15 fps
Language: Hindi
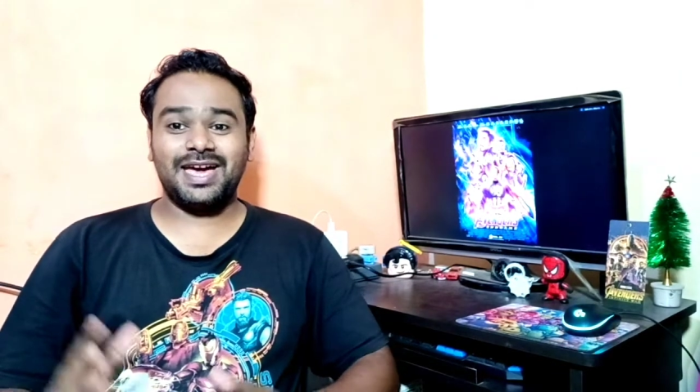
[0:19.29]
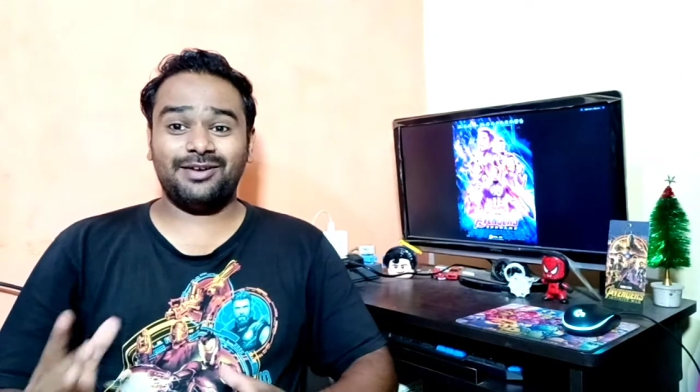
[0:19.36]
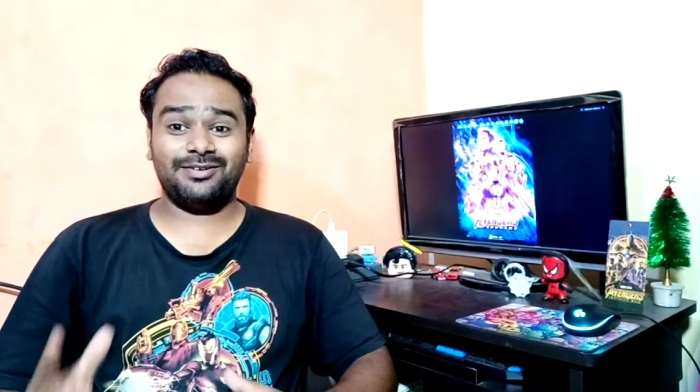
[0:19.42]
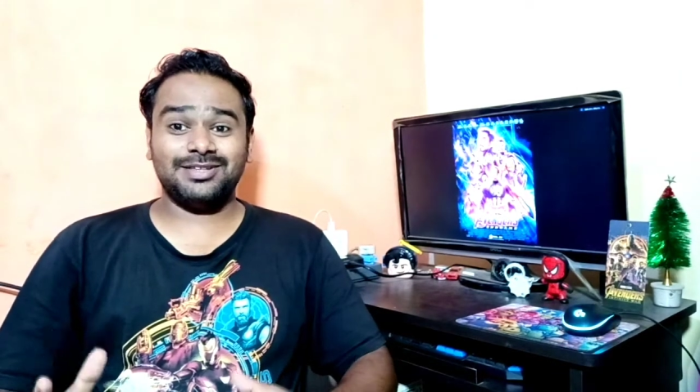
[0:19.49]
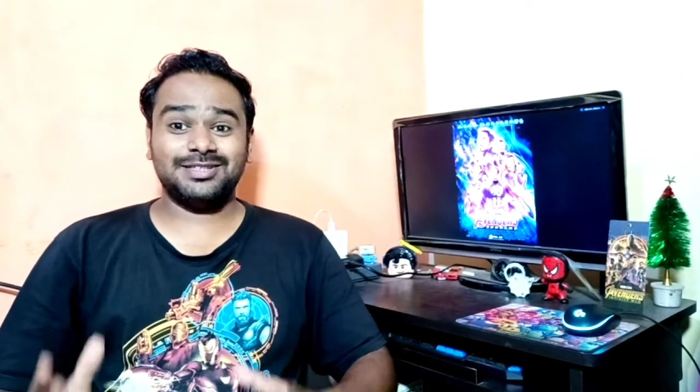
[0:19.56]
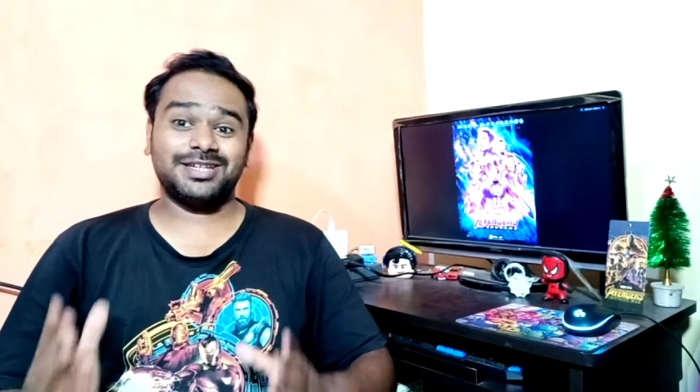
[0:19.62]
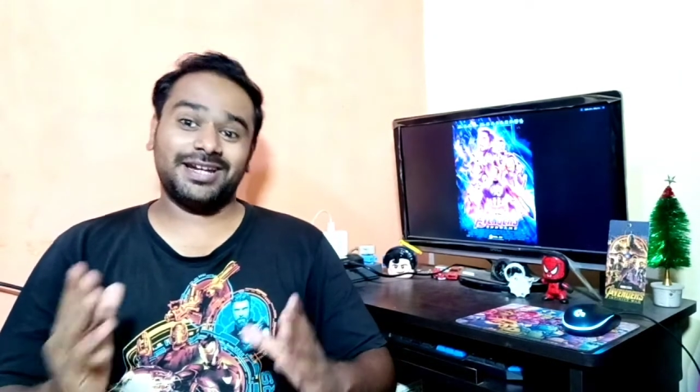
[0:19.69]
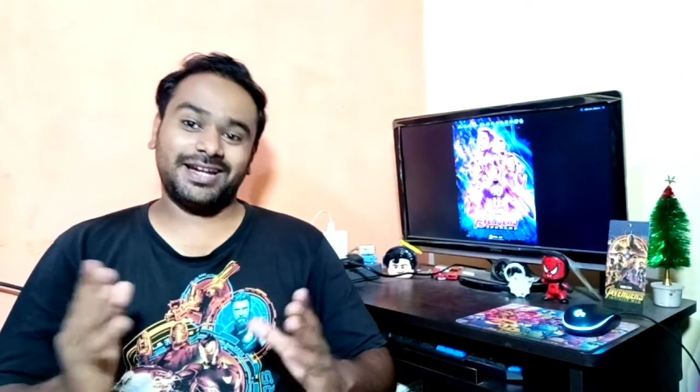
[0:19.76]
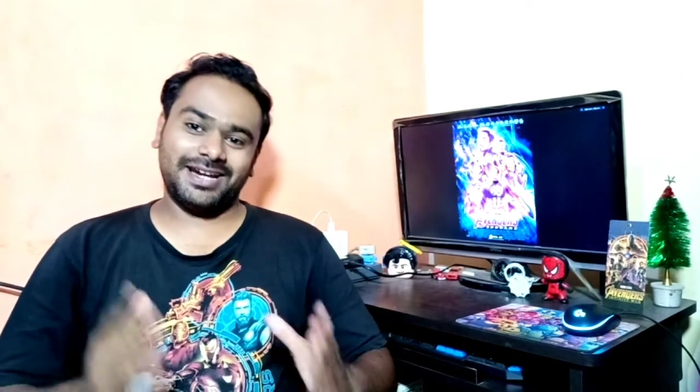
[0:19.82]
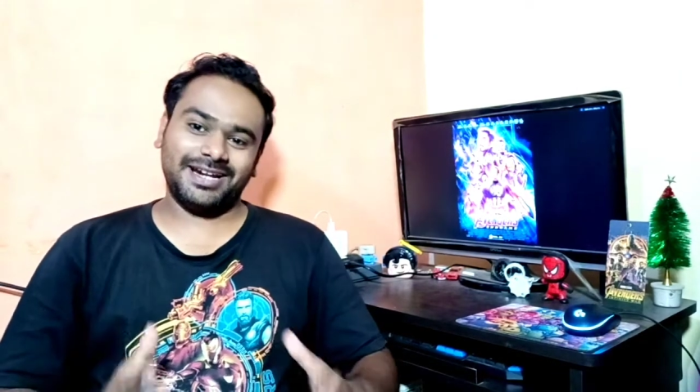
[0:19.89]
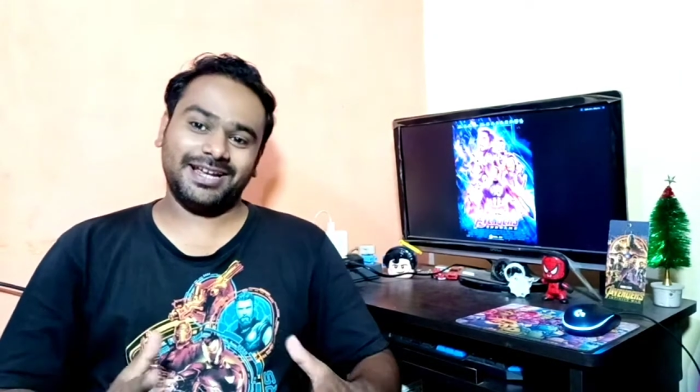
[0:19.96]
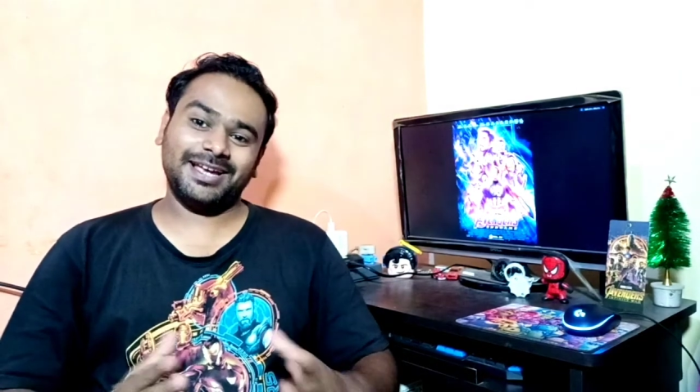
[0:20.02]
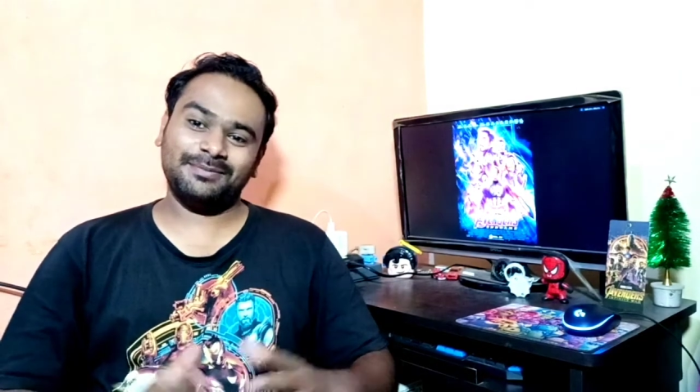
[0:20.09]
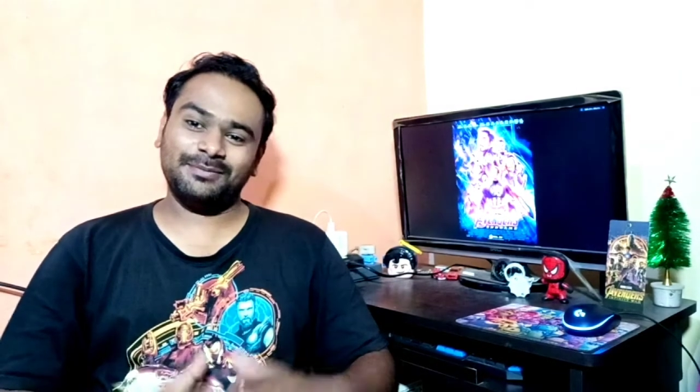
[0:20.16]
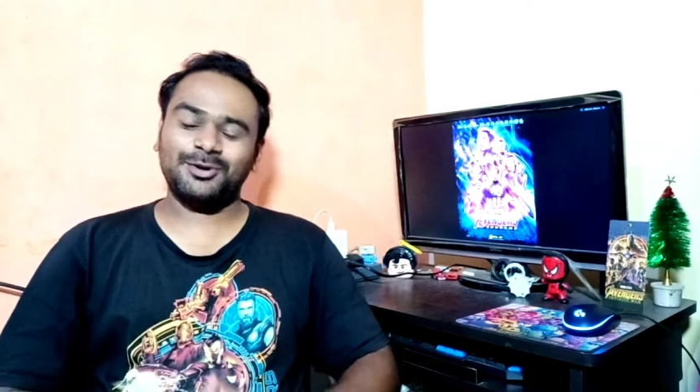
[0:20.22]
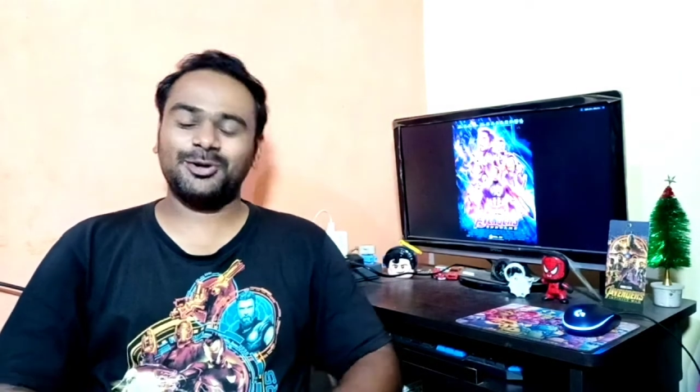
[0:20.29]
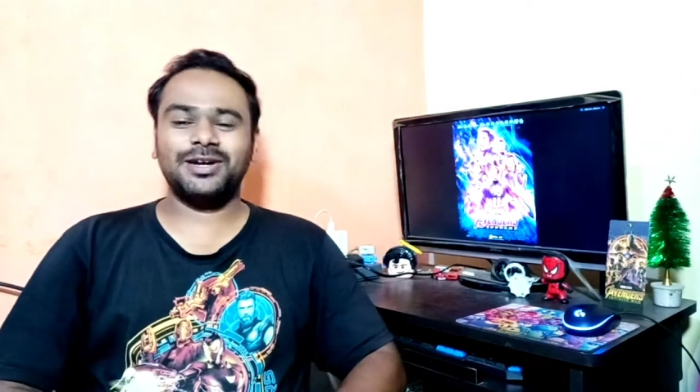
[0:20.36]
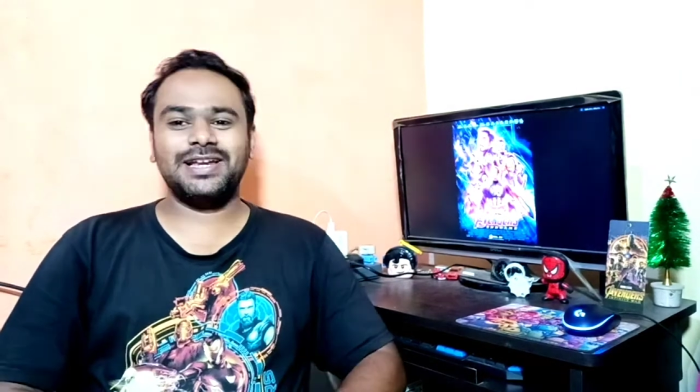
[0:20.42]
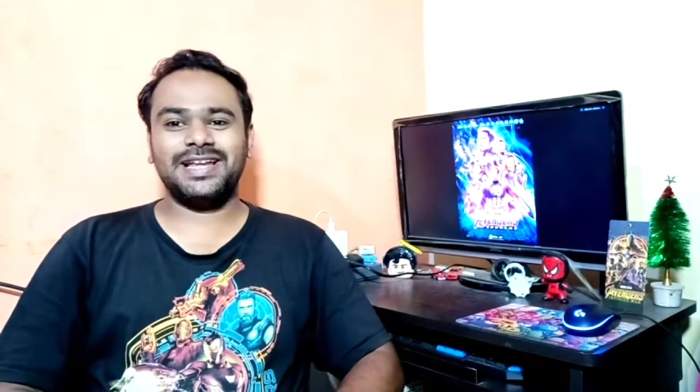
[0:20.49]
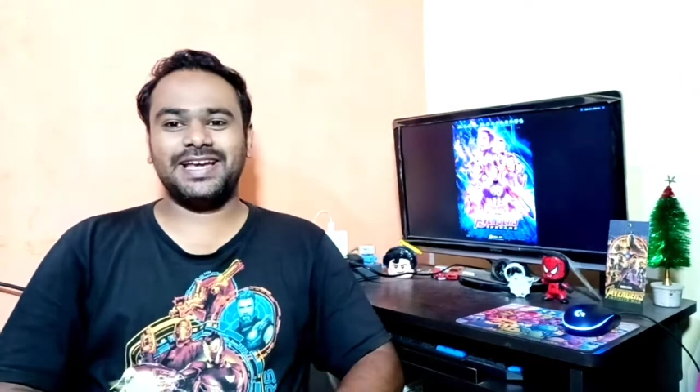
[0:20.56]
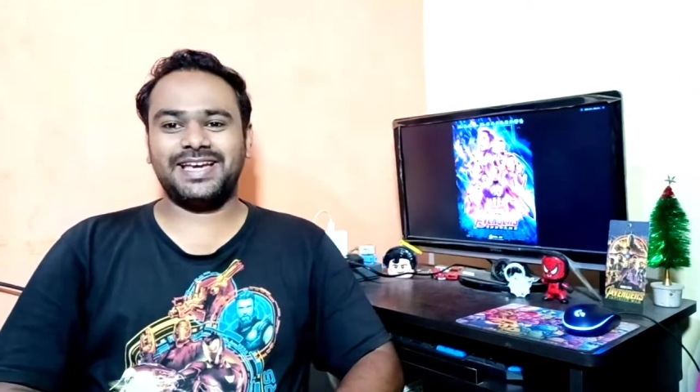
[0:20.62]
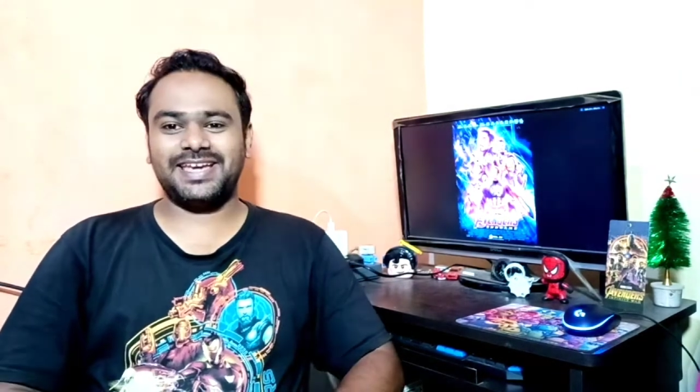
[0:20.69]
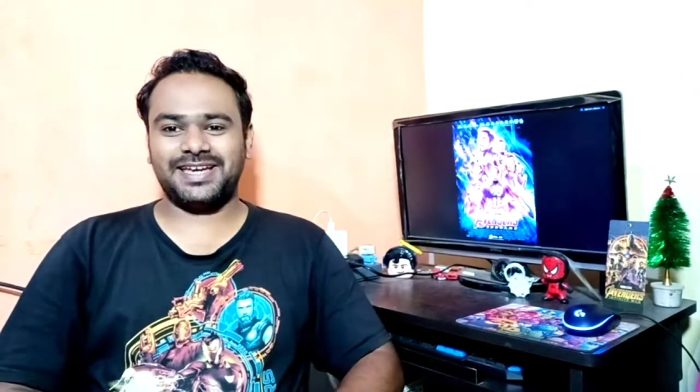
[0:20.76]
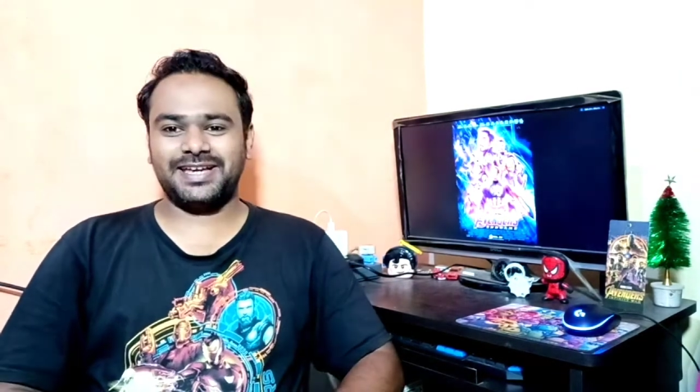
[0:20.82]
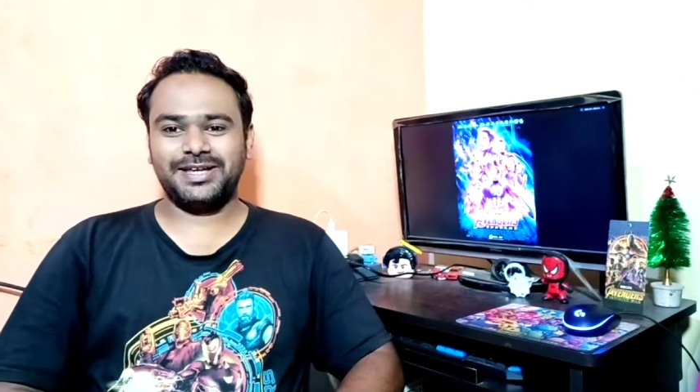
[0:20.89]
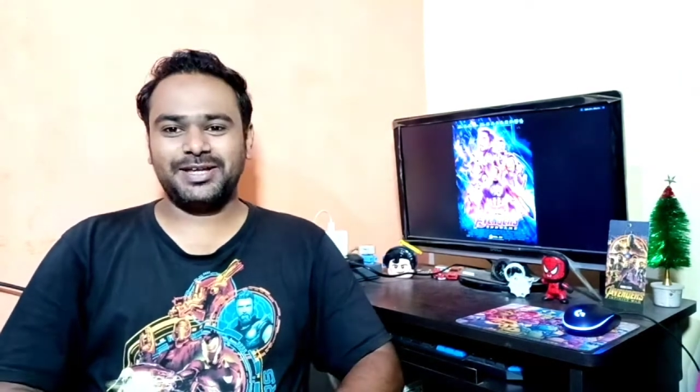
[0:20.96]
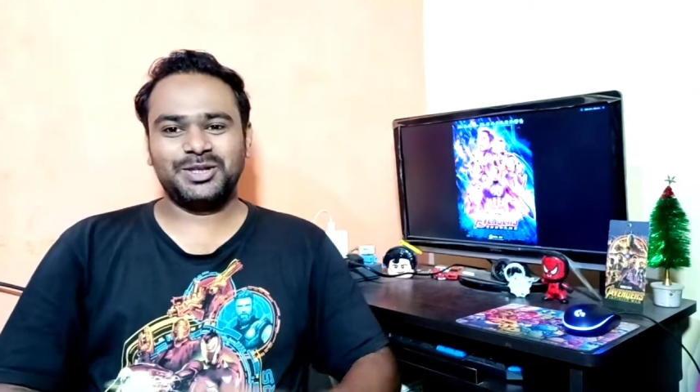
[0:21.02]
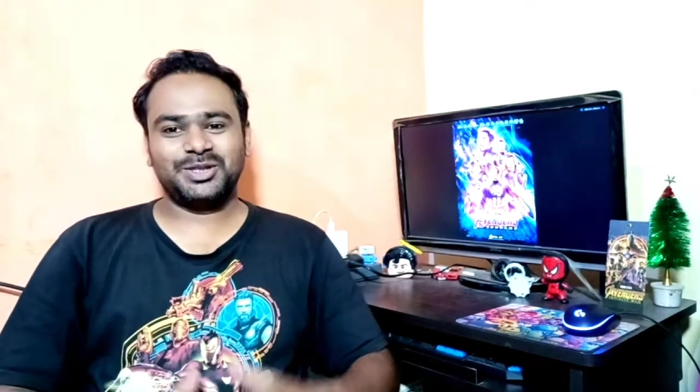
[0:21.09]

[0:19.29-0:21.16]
एवेंजर एंड गेम को ही लेके